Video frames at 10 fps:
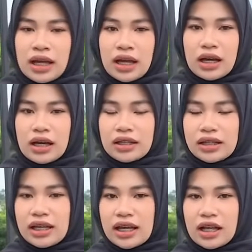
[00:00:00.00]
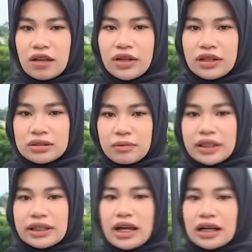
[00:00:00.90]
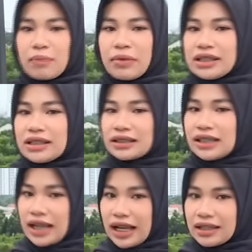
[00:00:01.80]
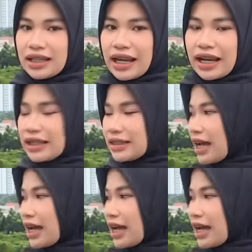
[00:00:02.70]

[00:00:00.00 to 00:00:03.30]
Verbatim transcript: uh, Gina, Alfred seperti yang dapat disaksikan di layar kaca